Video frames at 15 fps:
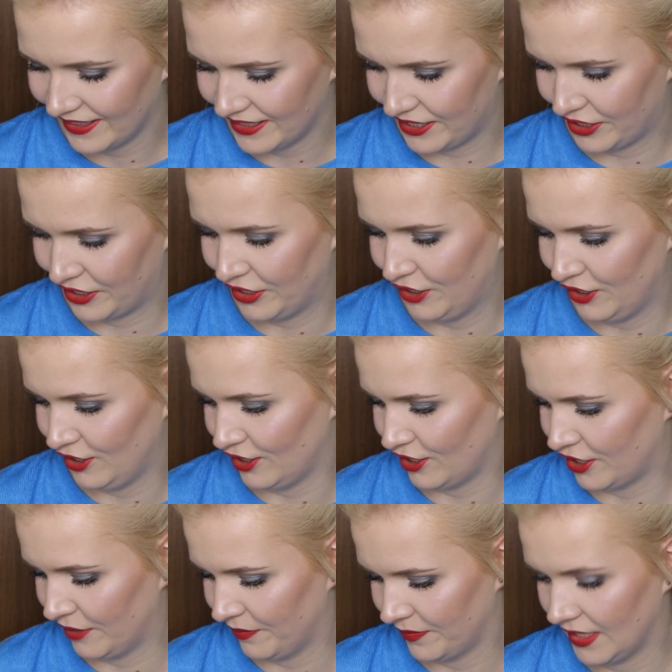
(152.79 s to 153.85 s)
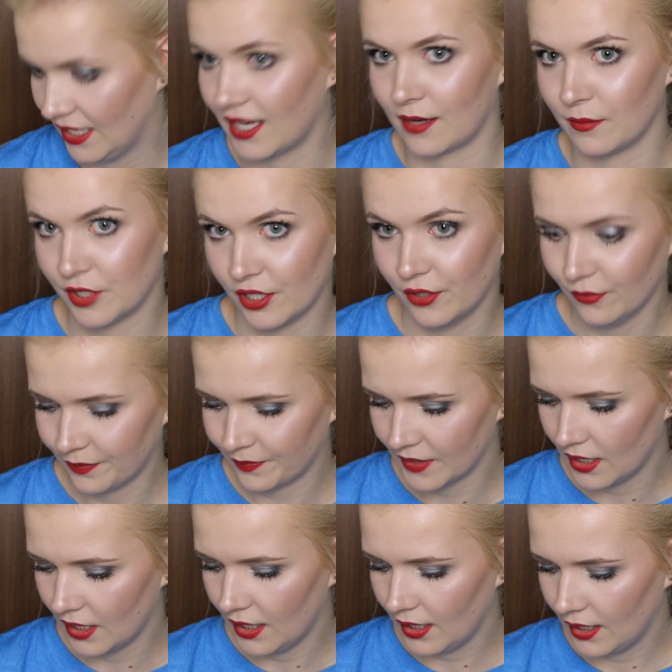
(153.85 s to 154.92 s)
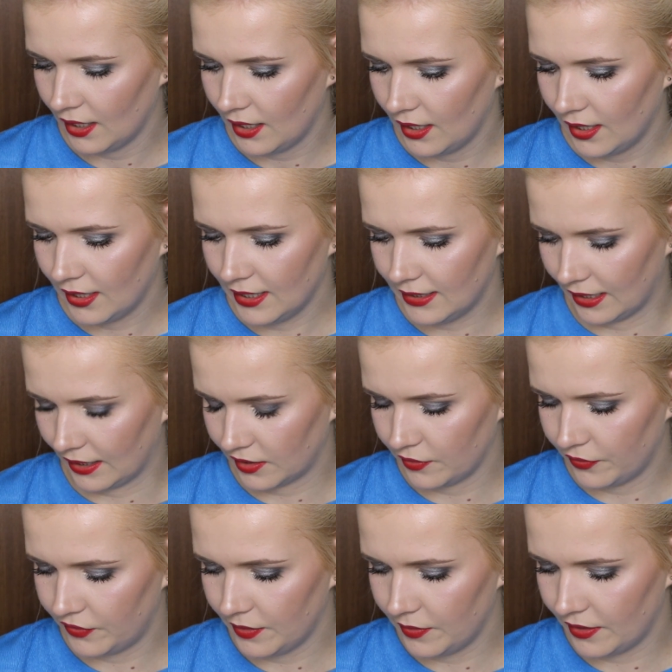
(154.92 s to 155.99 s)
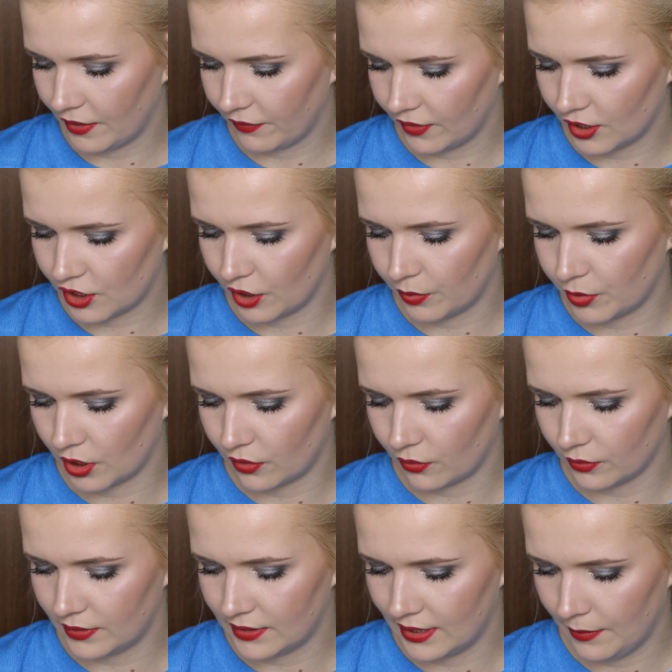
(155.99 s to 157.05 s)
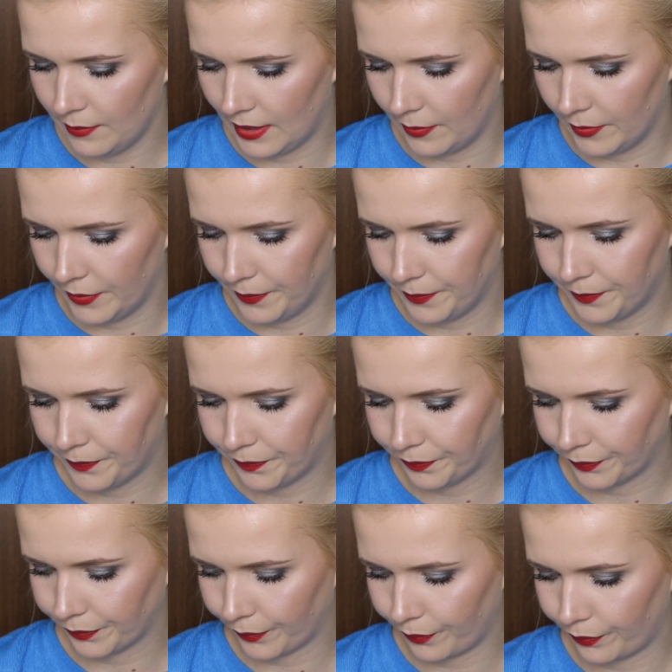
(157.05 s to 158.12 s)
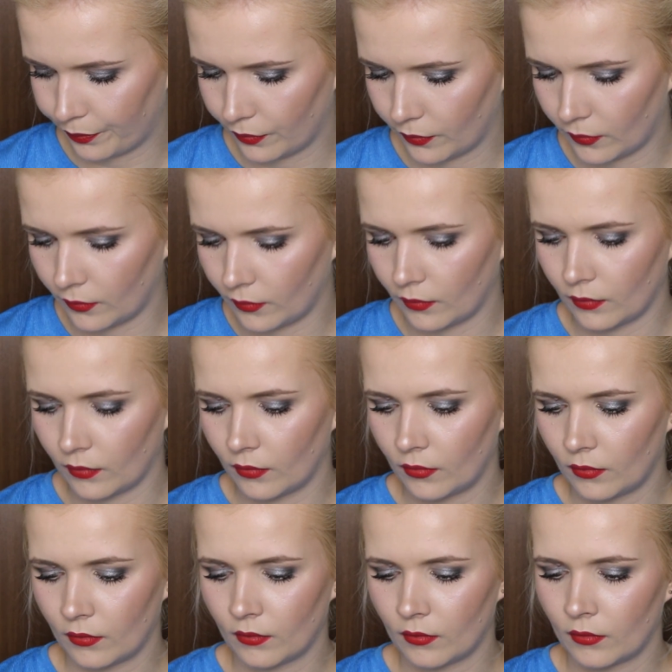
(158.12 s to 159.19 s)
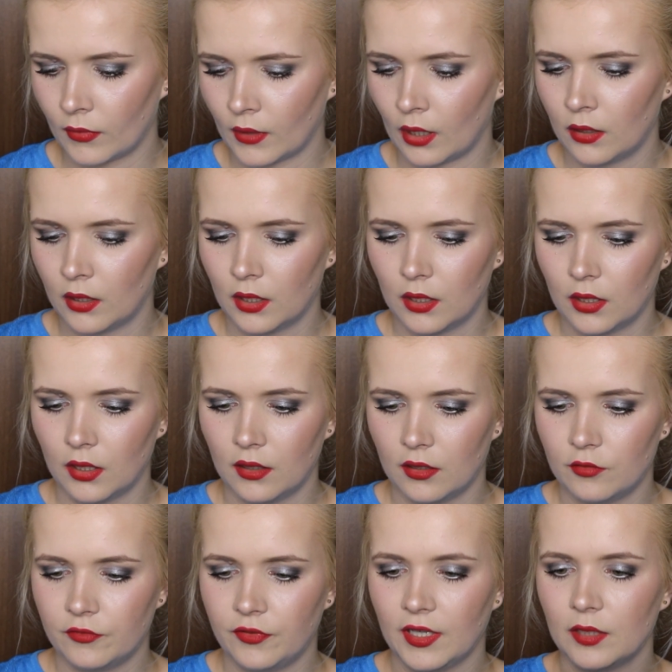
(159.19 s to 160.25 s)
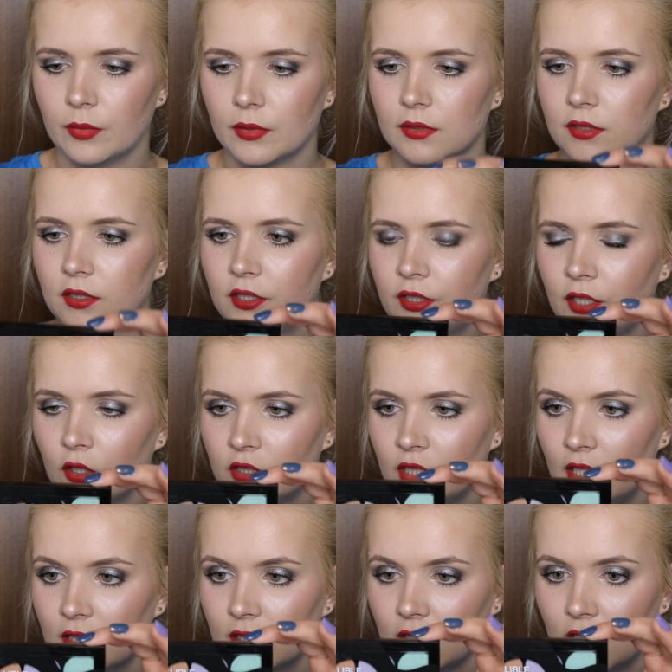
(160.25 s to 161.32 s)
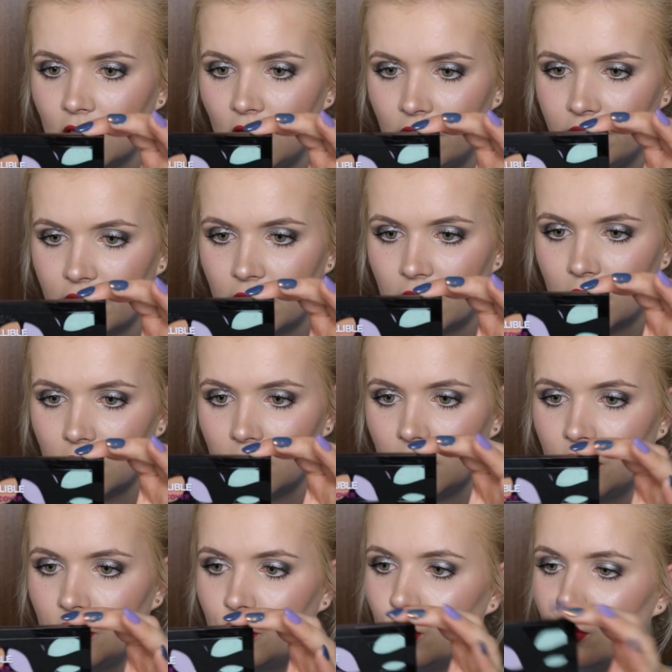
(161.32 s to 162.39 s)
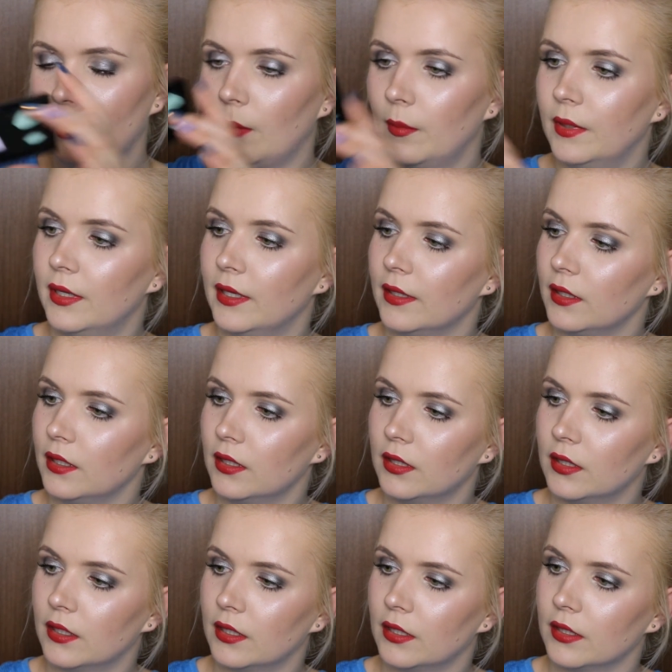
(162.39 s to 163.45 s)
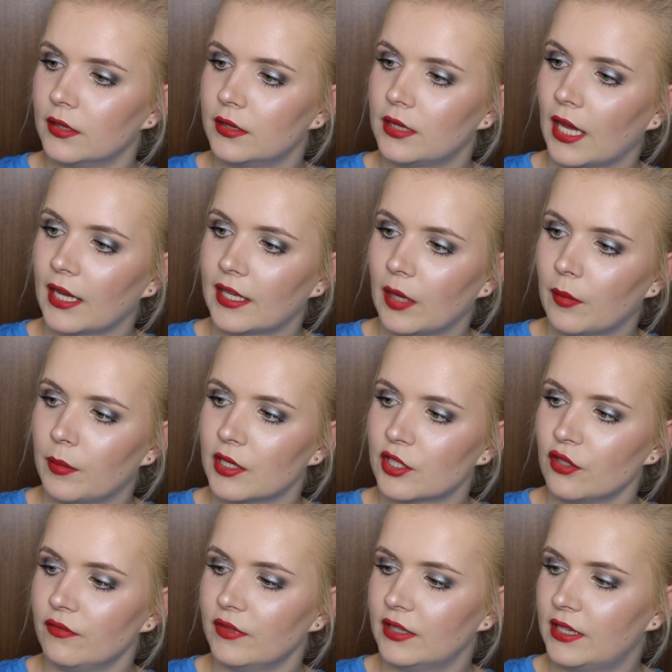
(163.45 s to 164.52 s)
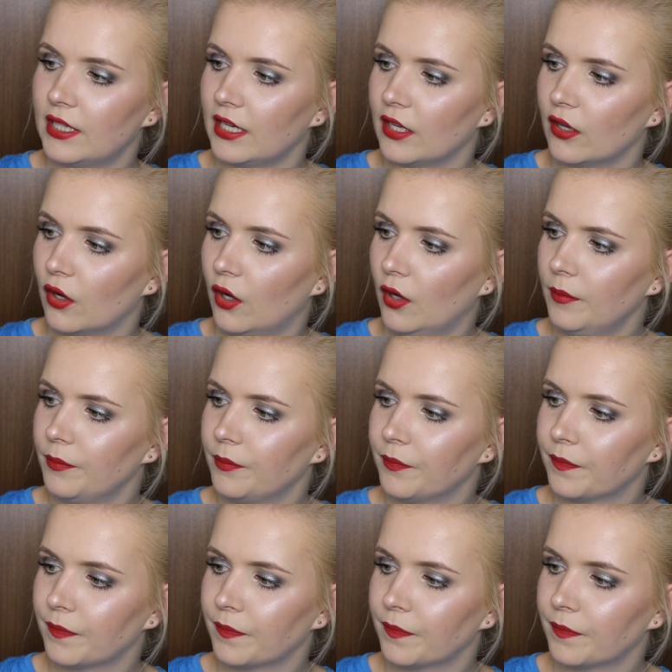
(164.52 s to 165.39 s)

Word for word: Strasznie się cieszę, jaram się. I tak, w tej największej przegródce mamy um, Infallible Total Cover i tu mamy y, takie beżowe trio,